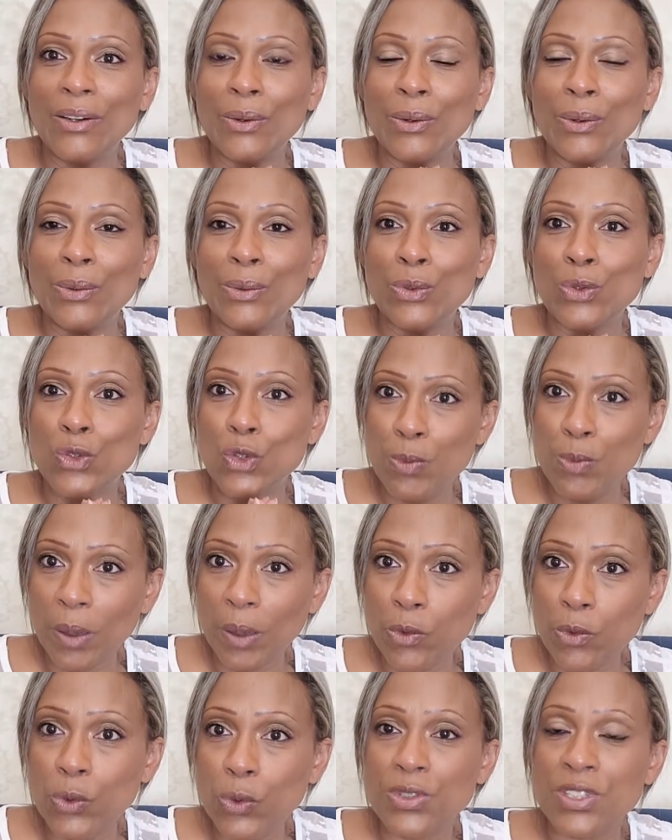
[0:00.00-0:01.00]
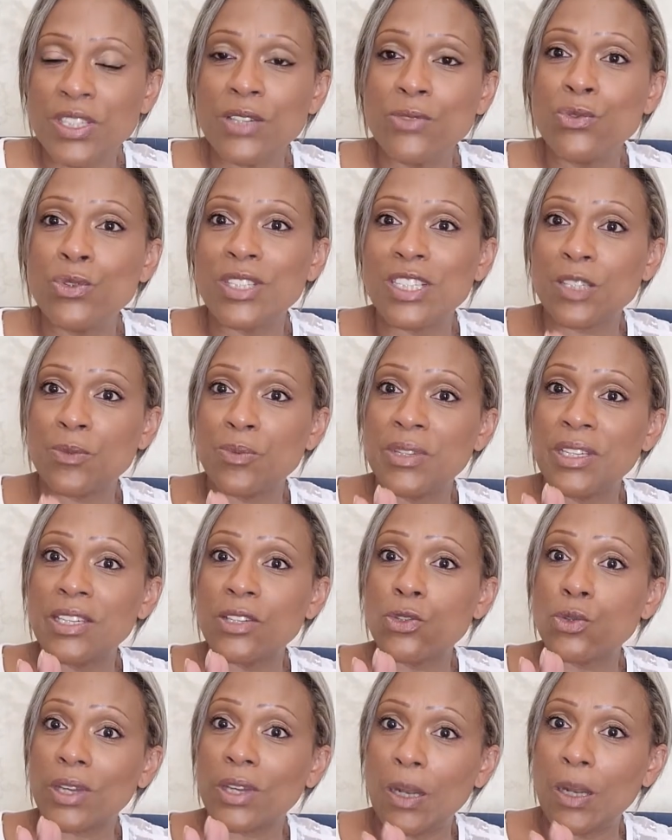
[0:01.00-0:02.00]
Euh, de superbes nuanciers, vous expliquer
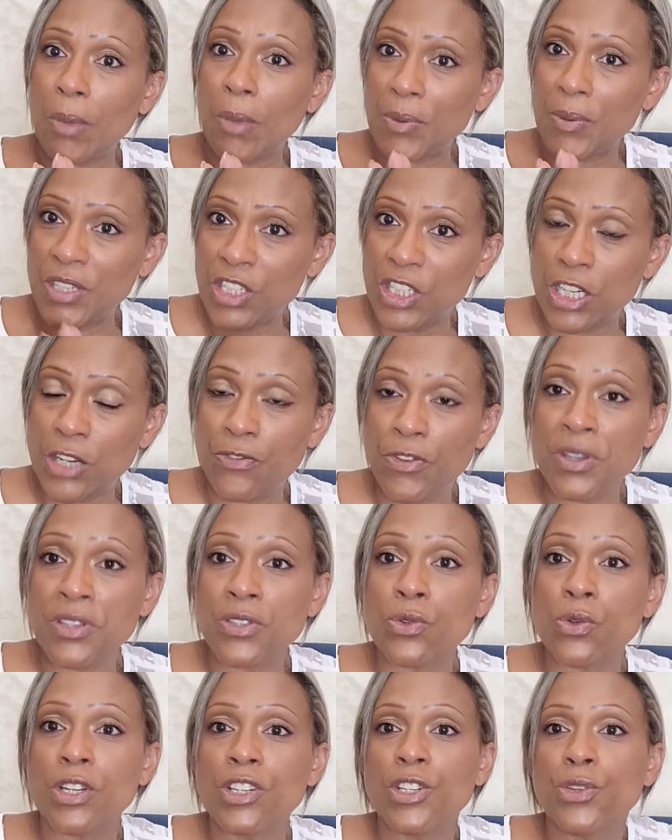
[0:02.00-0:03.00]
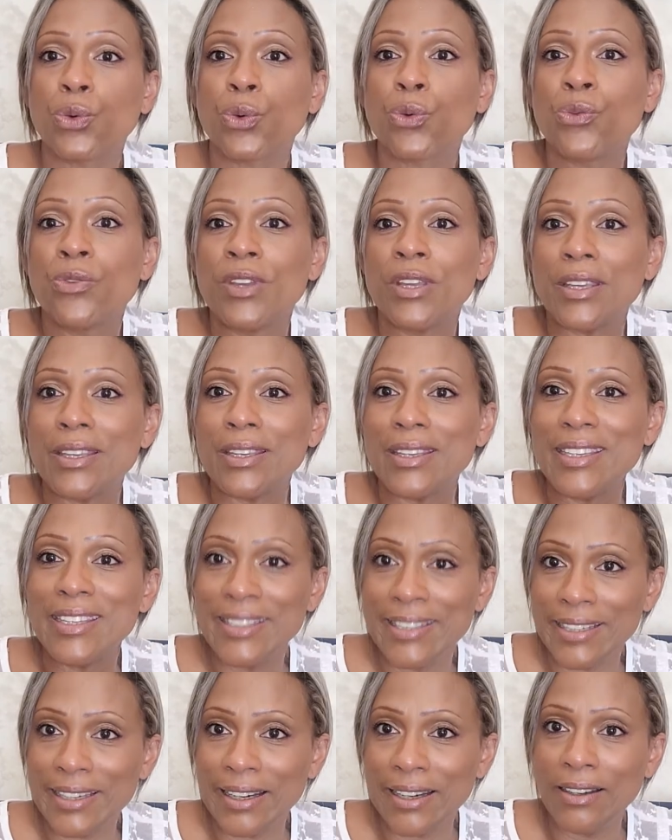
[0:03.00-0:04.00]
sur quel papier je les fais, parce que là, j'ai trouvé
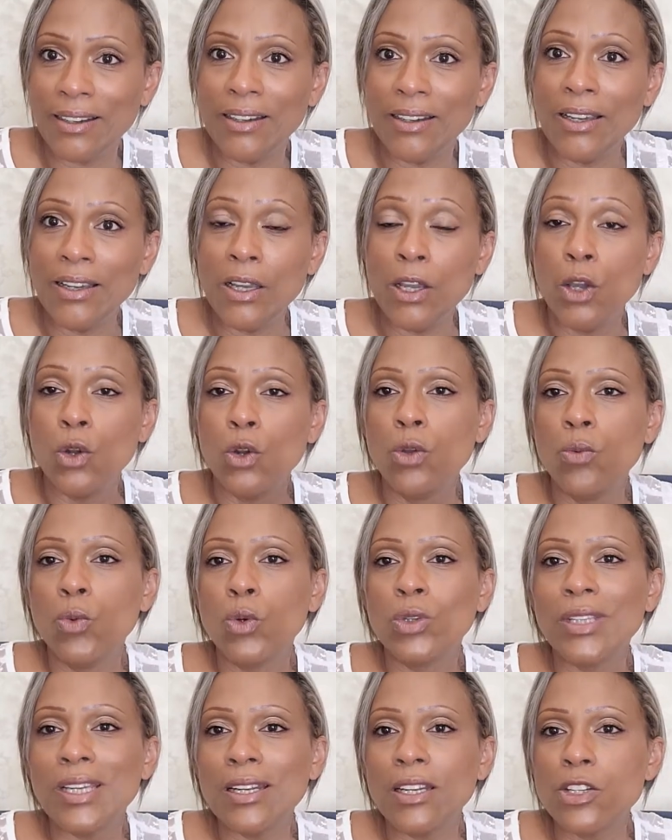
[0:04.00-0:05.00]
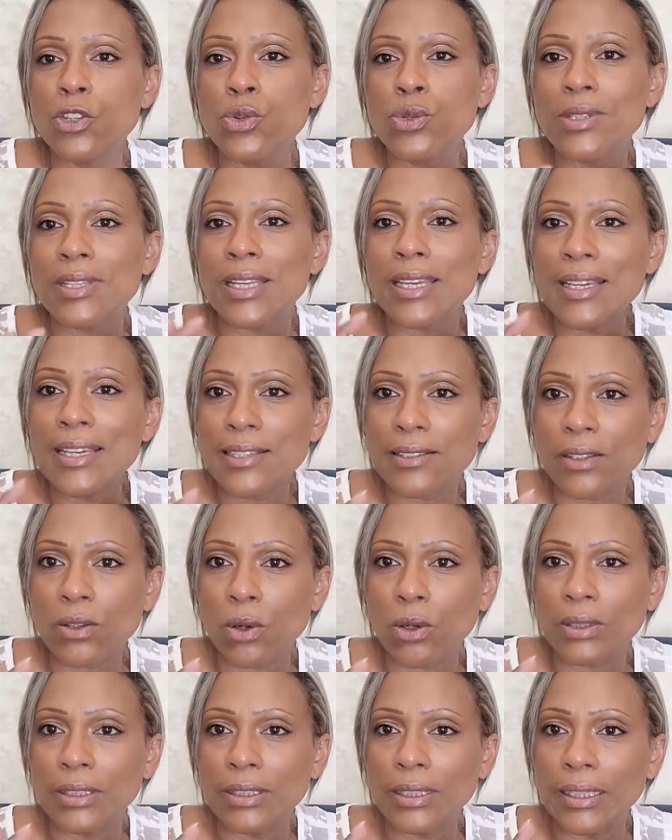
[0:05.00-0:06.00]
idéal. Le modèle est juste
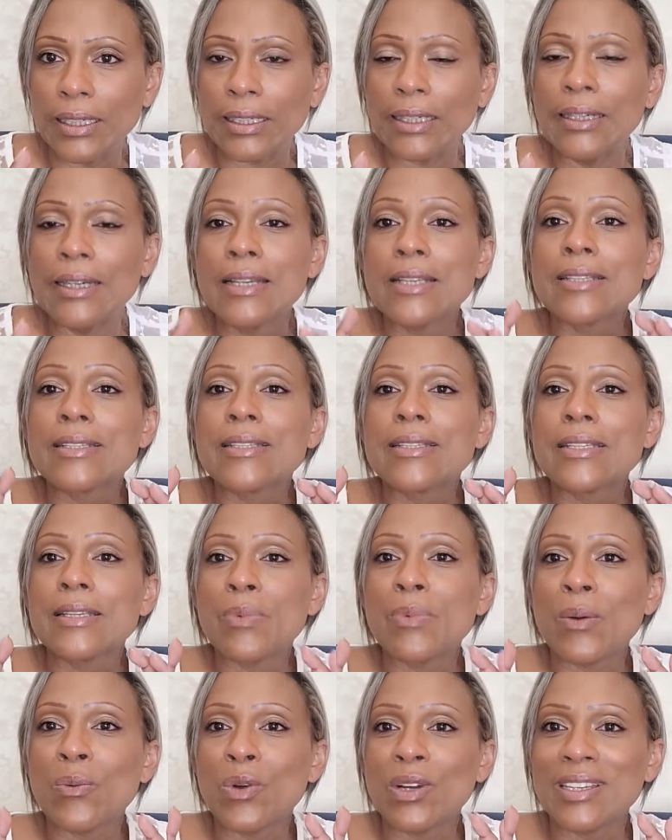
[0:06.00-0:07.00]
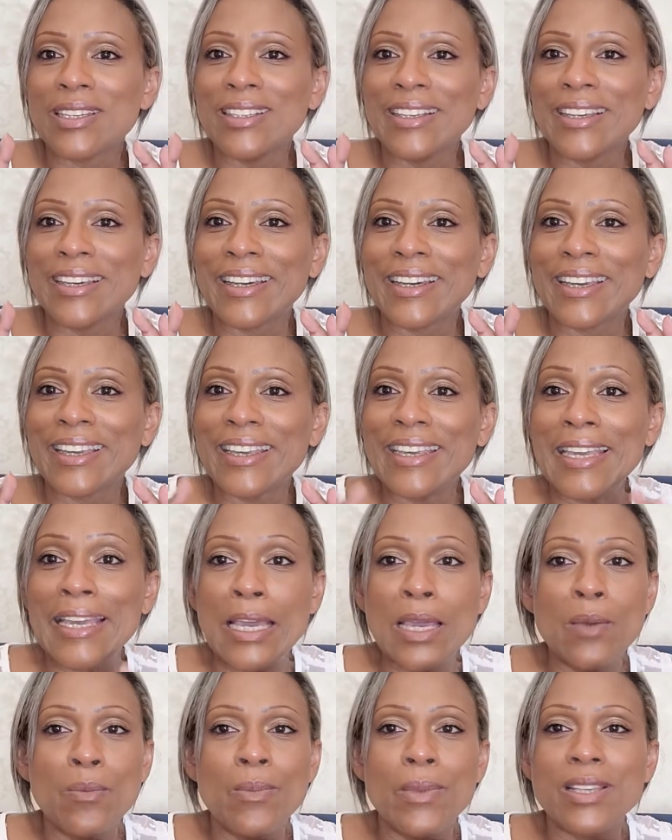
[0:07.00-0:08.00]
extraordinaire. C'est pas moi qui l'ai créé,
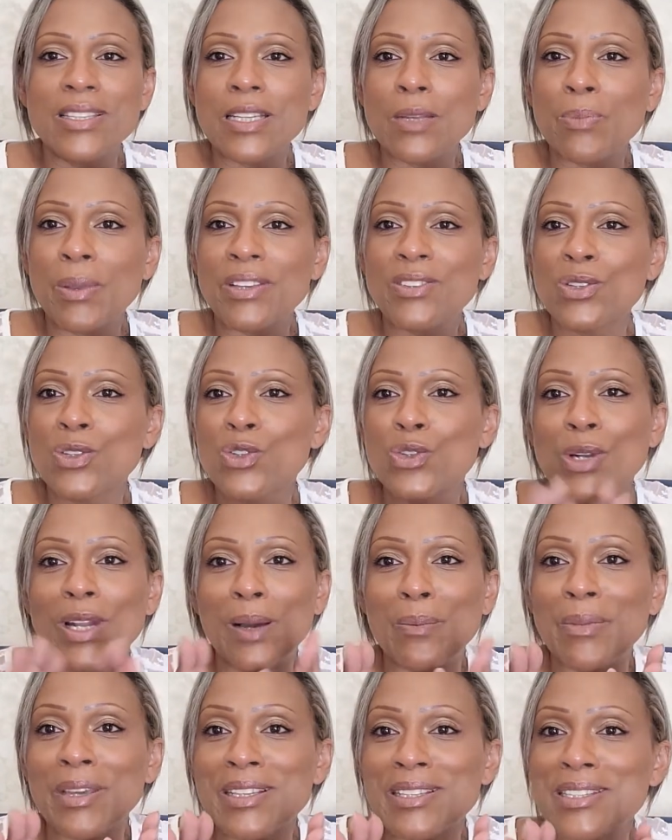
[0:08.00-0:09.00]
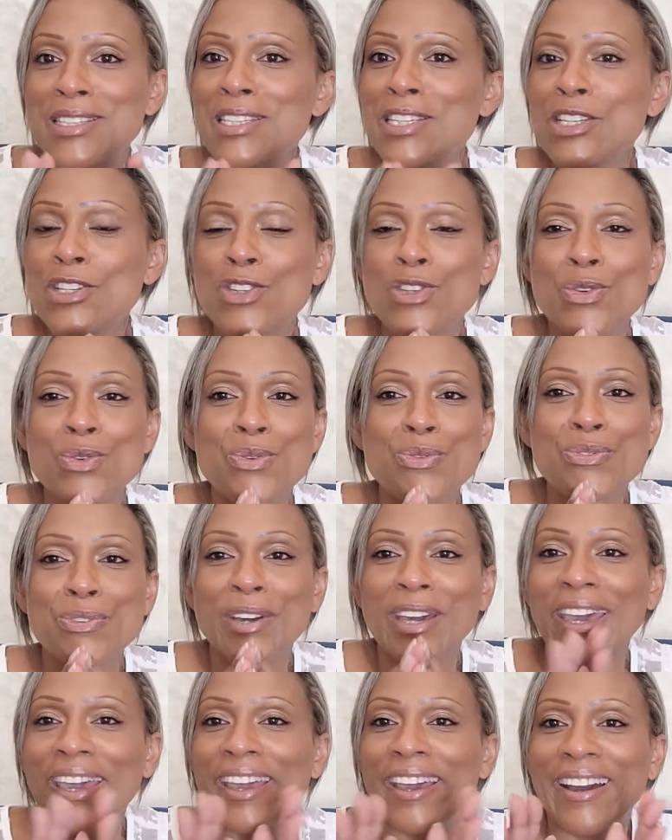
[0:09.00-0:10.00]
mais cette personne, je la remercie. Je lui
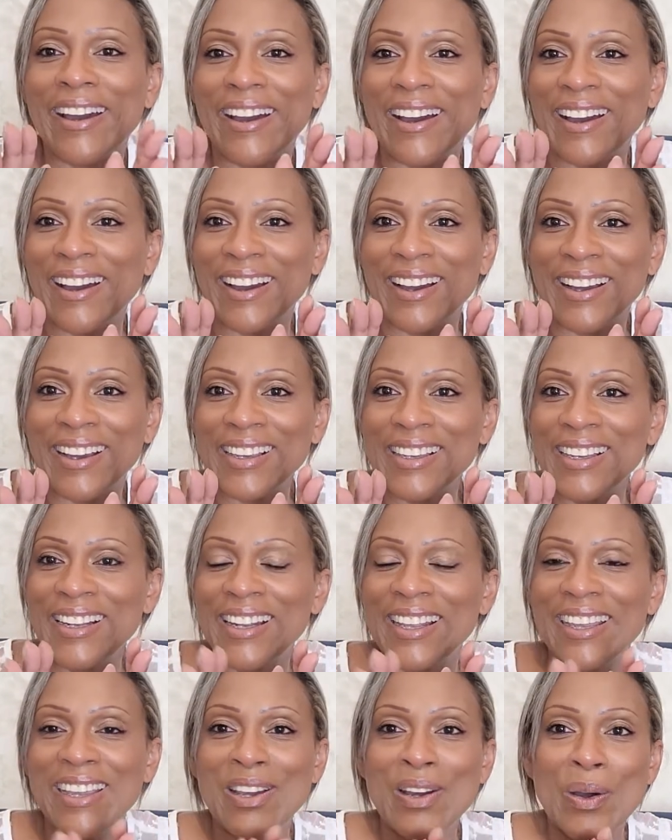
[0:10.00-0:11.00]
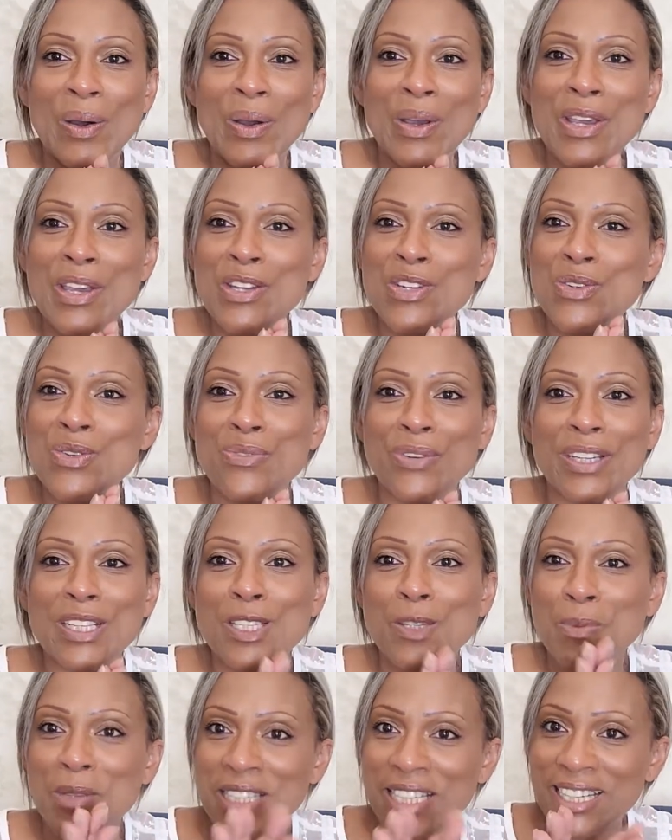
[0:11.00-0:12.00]
ferai un, reel et euh, je lui ferai une
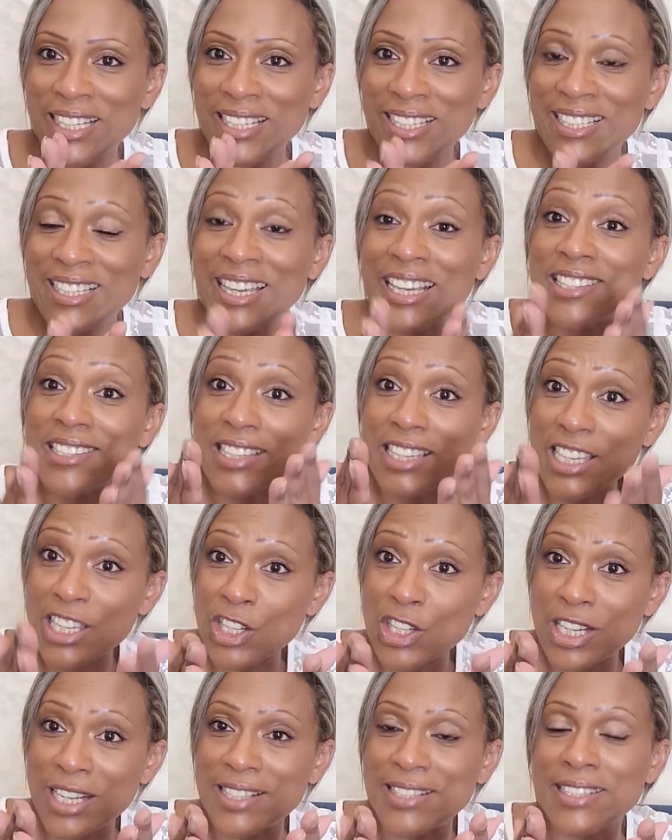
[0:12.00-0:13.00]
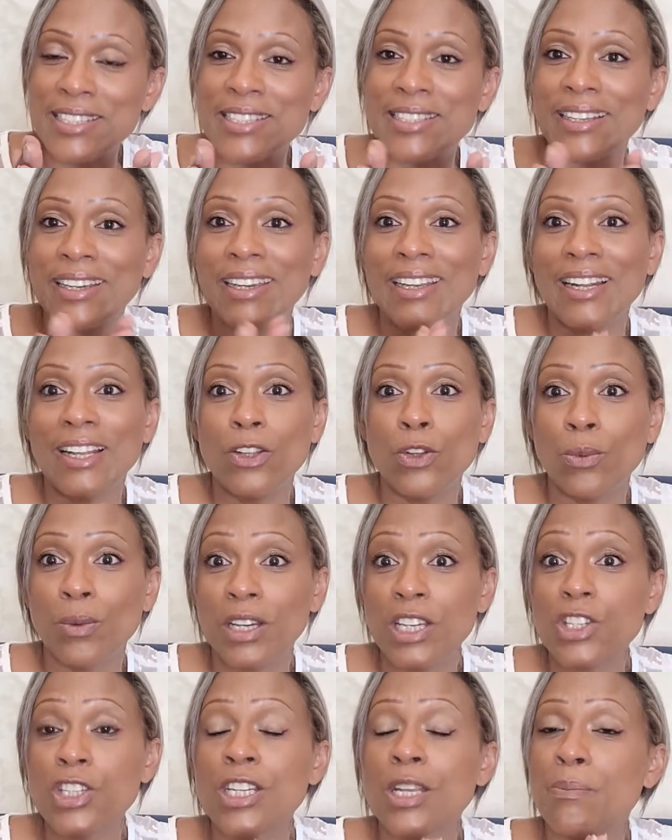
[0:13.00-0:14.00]
spéciale dédicace et je la citerai, la
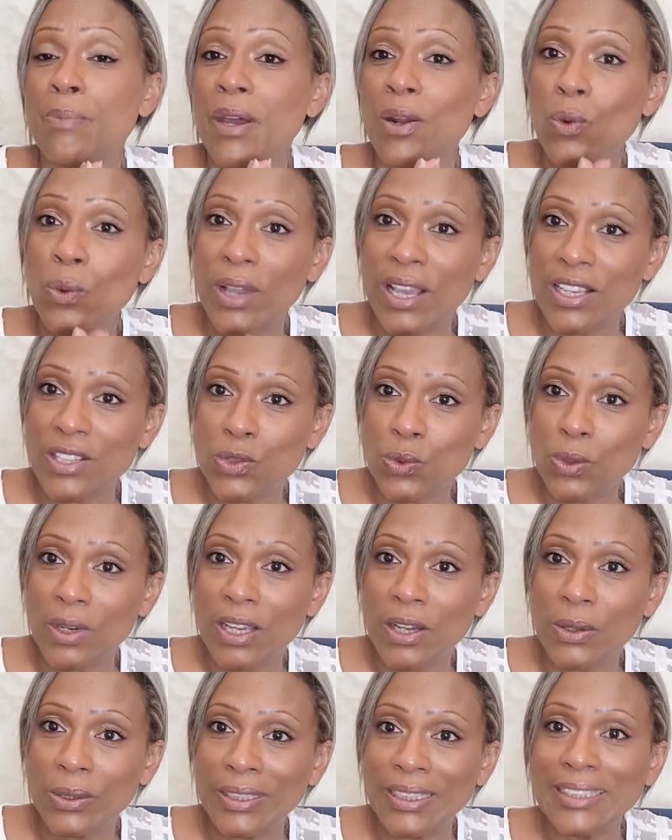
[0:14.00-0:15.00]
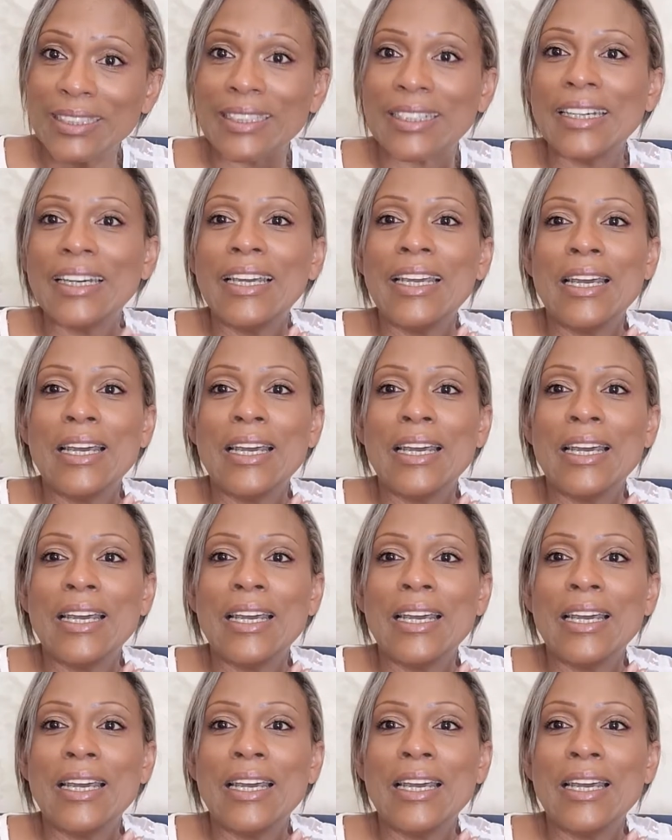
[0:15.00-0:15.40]
nommerai. Je n'ai pas l'occasion de la connaître.